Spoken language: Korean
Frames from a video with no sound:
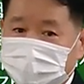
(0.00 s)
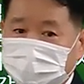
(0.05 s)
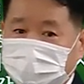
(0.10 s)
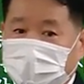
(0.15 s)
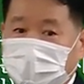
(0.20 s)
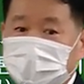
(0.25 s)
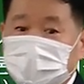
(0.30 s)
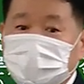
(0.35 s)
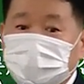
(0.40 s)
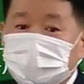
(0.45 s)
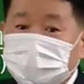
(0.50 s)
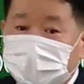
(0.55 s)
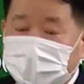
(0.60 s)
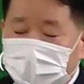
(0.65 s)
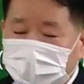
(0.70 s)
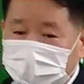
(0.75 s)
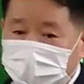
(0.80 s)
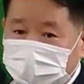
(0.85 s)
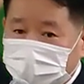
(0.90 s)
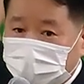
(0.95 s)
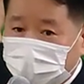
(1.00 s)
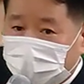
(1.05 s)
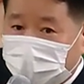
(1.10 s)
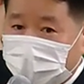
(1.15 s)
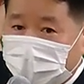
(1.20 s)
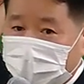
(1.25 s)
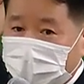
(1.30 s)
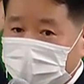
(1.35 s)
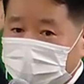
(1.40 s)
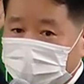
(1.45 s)
다음 날
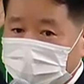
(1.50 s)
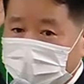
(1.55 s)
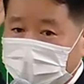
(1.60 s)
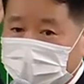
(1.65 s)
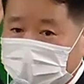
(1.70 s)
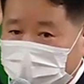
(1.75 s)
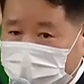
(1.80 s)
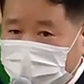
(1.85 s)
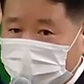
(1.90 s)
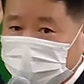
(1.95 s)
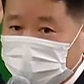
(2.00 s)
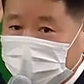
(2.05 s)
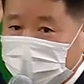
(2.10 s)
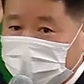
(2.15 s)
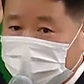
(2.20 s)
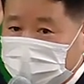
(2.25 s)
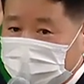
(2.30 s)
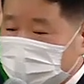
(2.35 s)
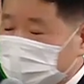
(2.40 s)
올라갑니다. 다음 날.